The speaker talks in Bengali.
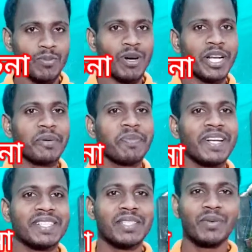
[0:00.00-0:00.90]
গুড মর্নিং
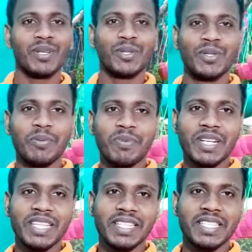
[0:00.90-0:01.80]
ফ্রেন্ডস আমি রতন
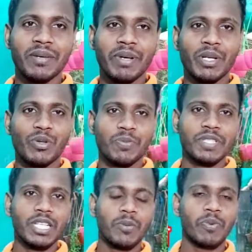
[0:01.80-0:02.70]
আপনারা দেখছেন আমার ইউটিউব
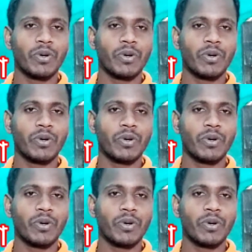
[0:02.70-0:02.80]
চ্যানেল